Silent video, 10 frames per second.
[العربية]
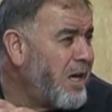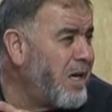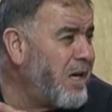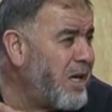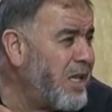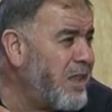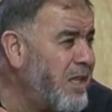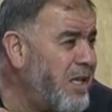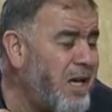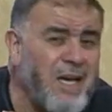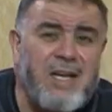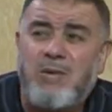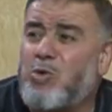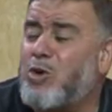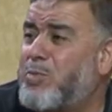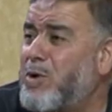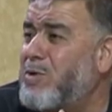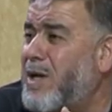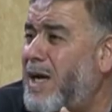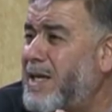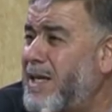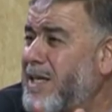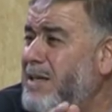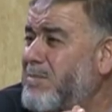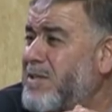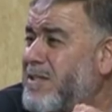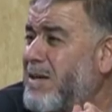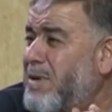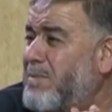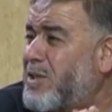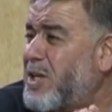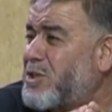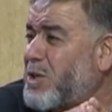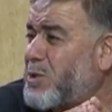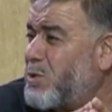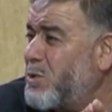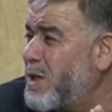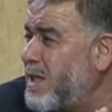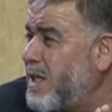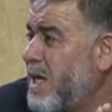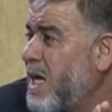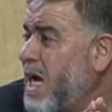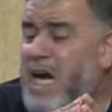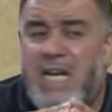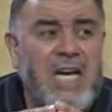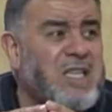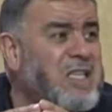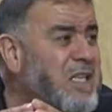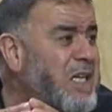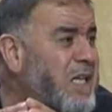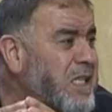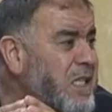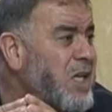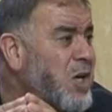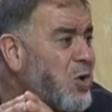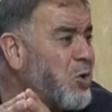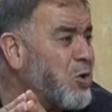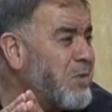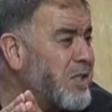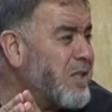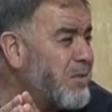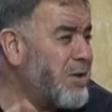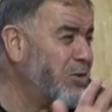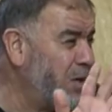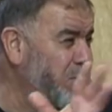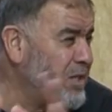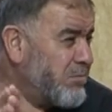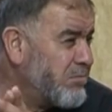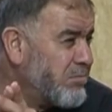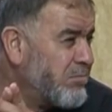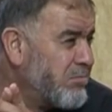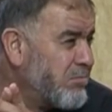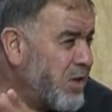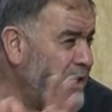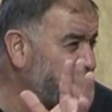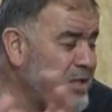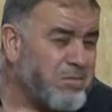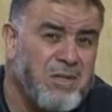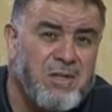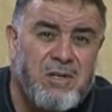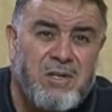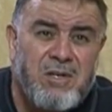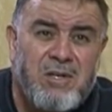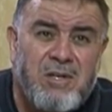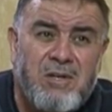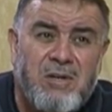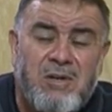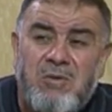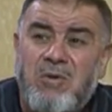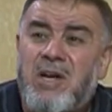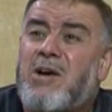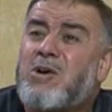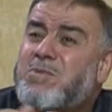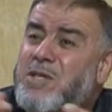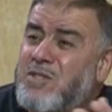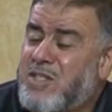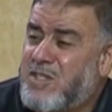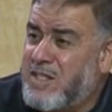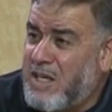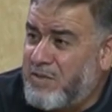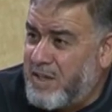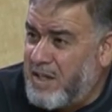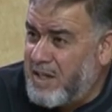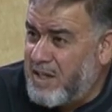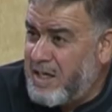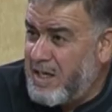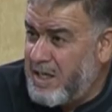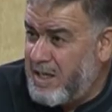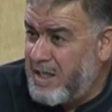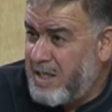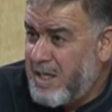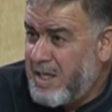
الذي أنا مقبل عليه بسبب تجرؤي على اختراق حرمة رمضان وأنا مسلم وأنا مسلم وأنا واش بغيت نسقسيك الفقيه قال لي